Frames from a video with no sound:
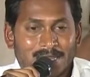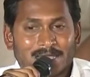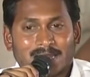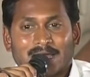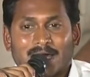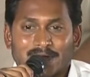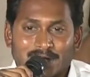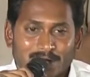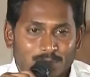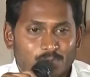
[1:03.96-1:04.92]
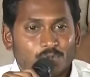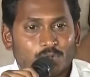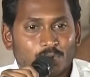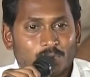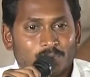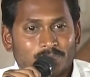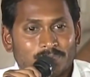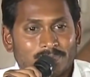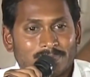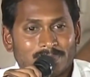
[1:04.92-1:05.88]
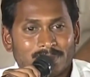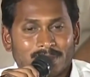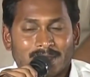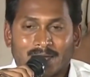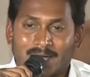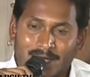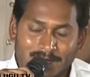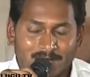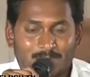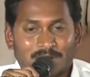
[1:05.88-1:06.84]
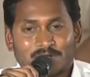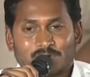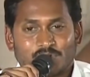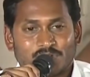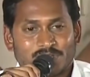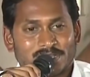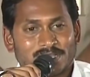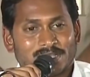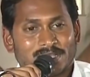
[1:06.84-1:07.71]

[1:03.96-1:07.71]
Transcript: ఎన్నికలకు ఆరు నెలల ముందు ఆయన బయటకు వచ్చి